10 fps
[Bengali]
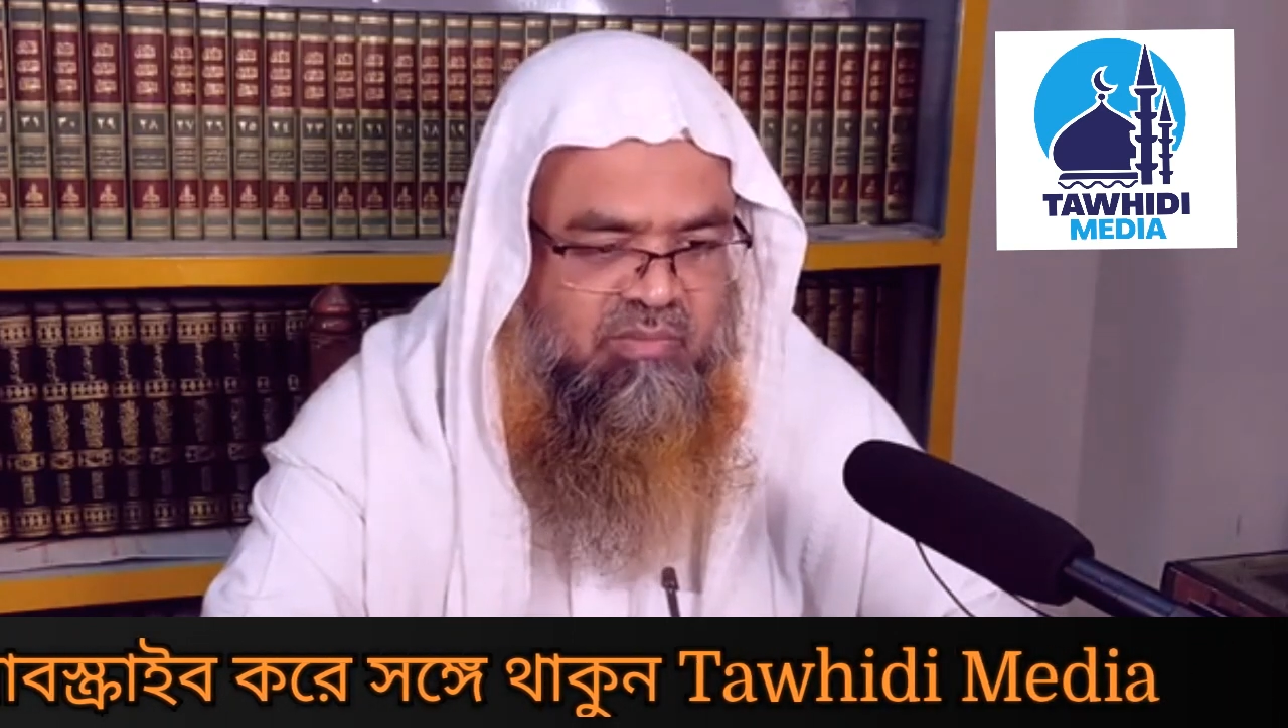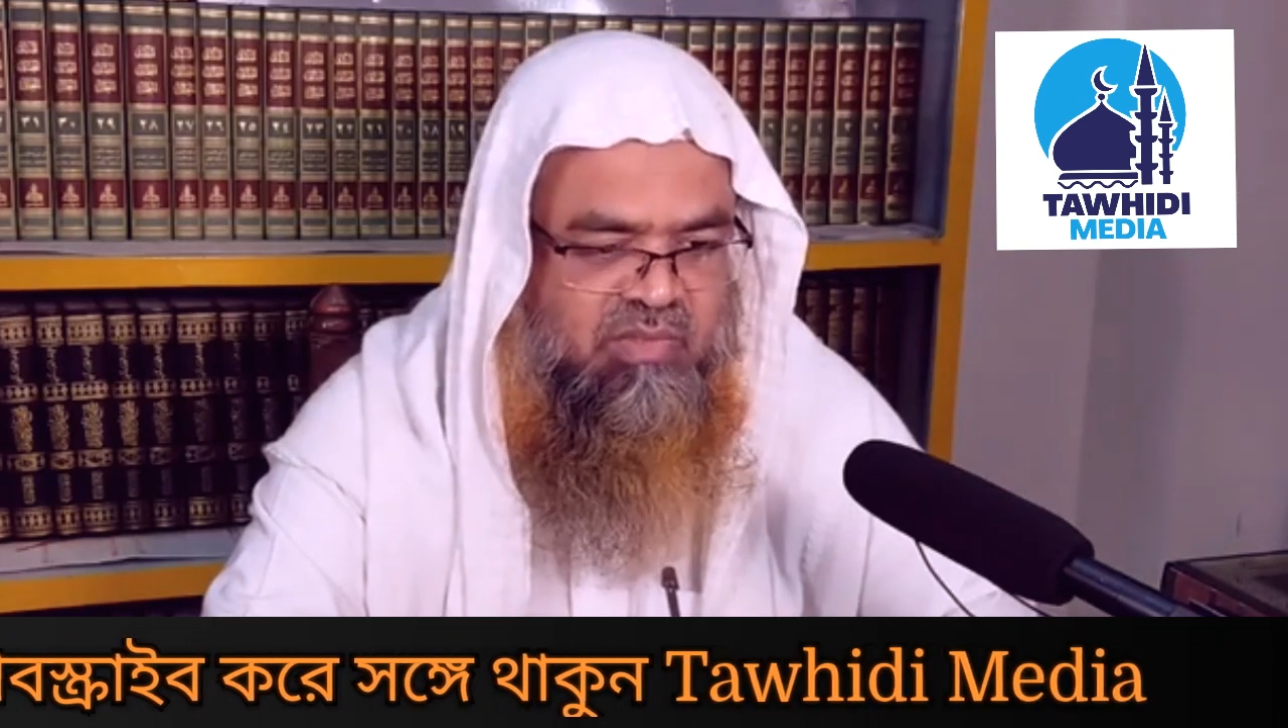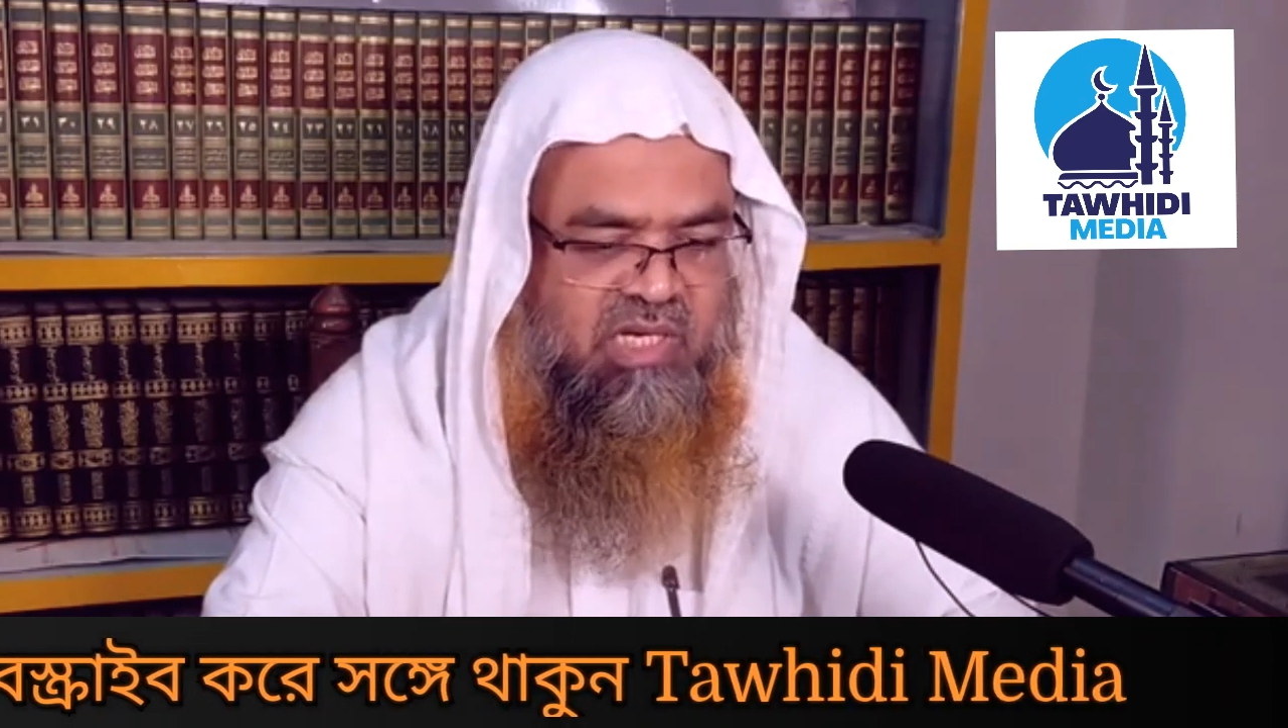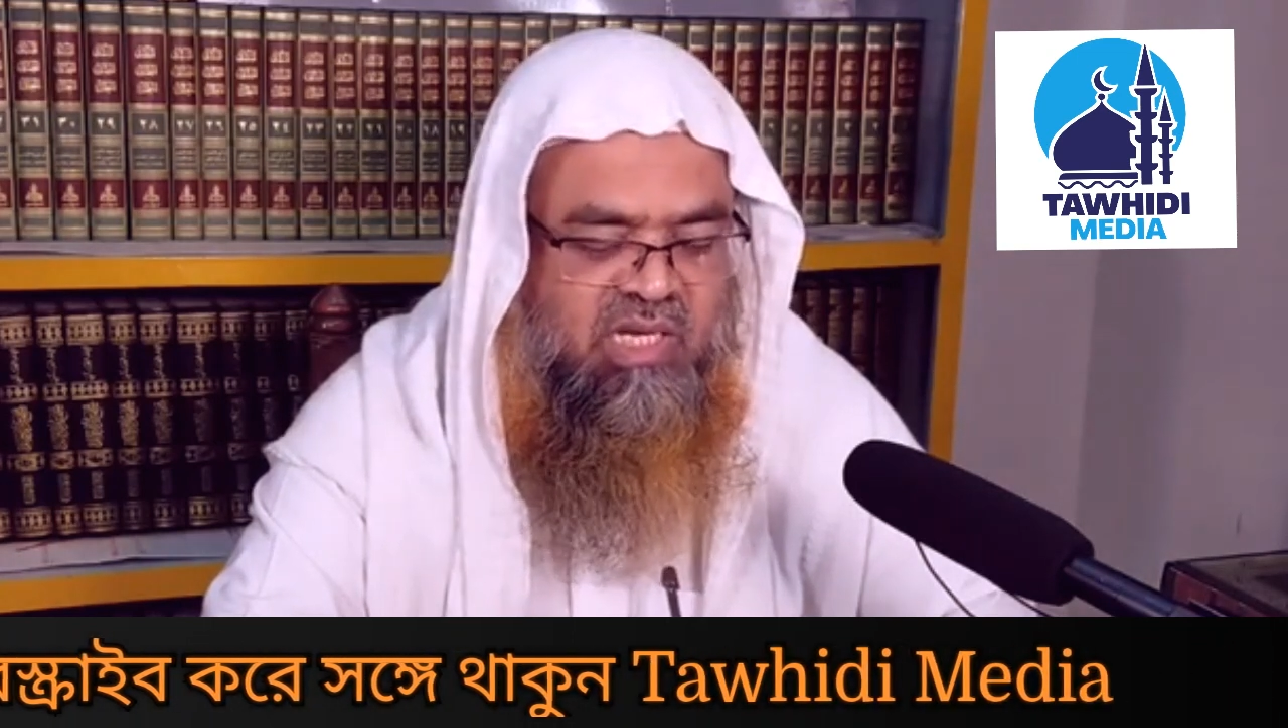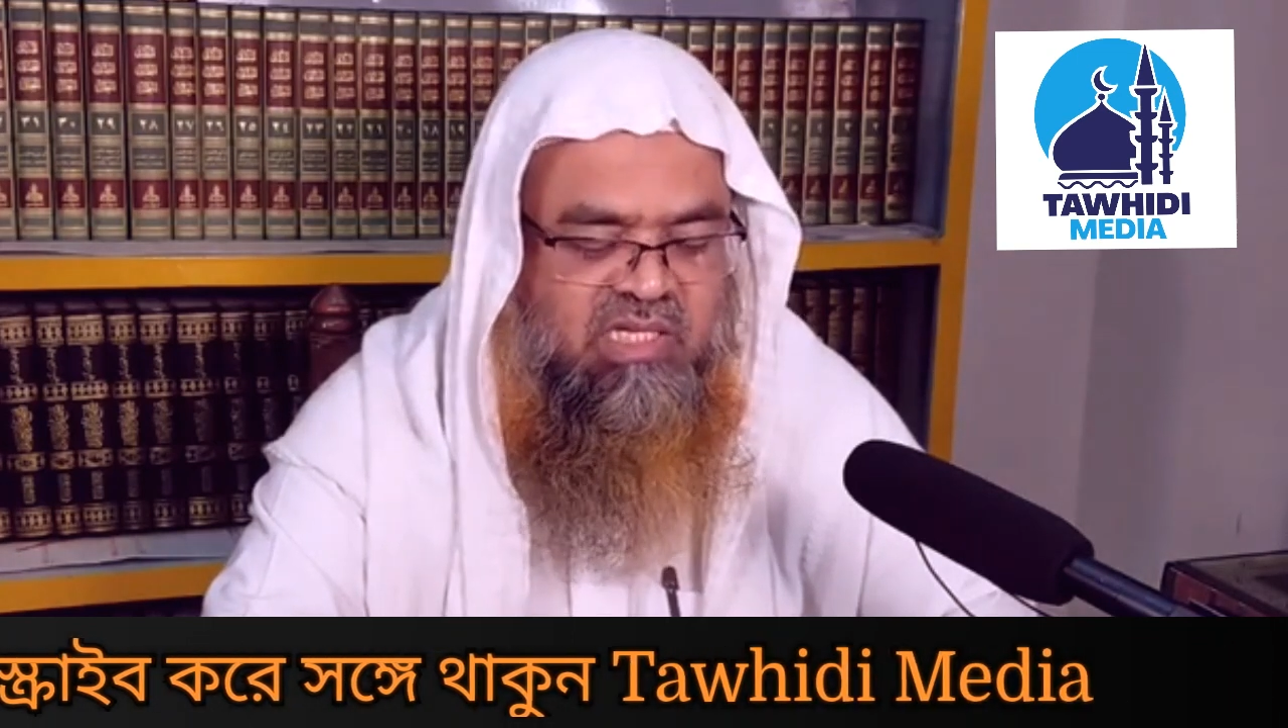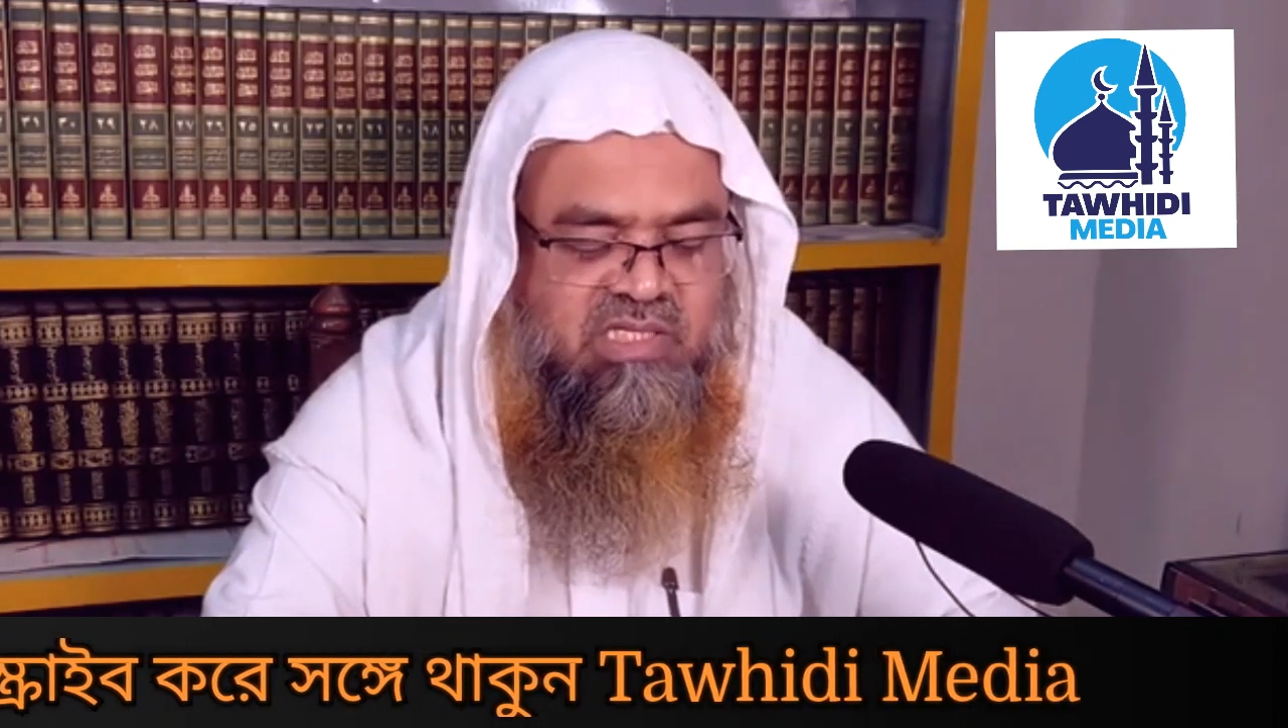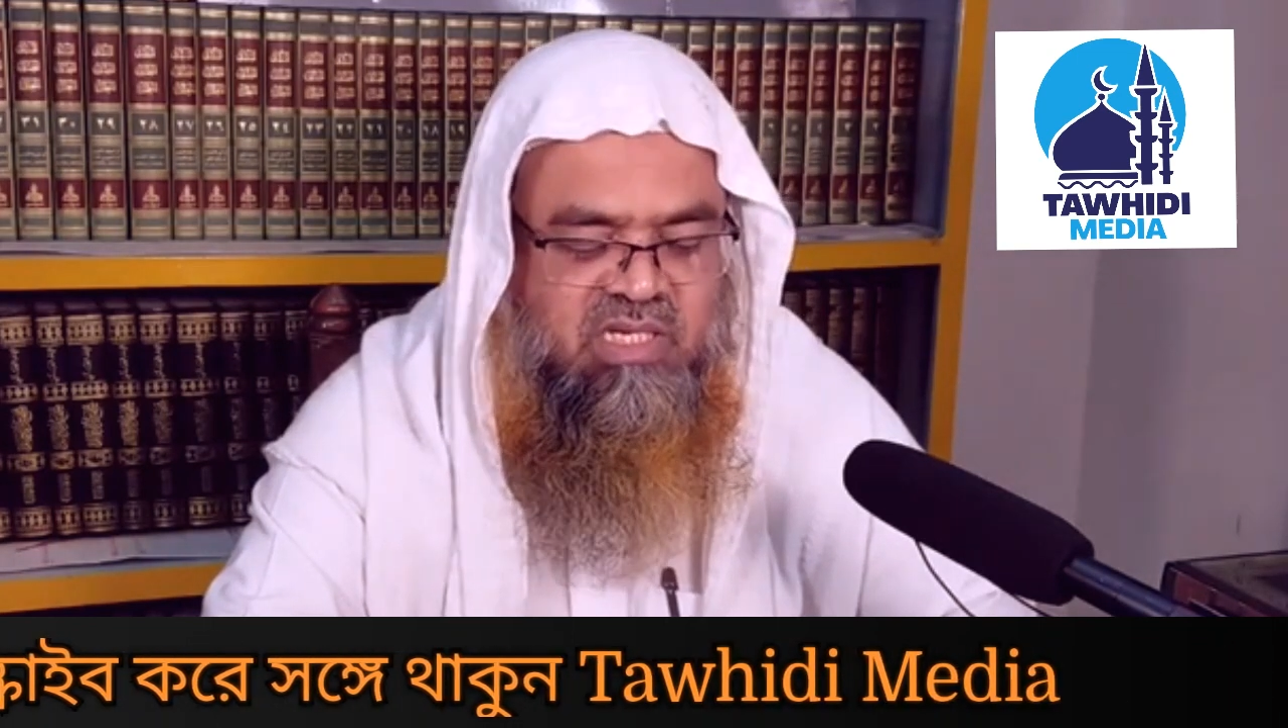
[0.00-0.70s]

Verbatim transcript: যেটা না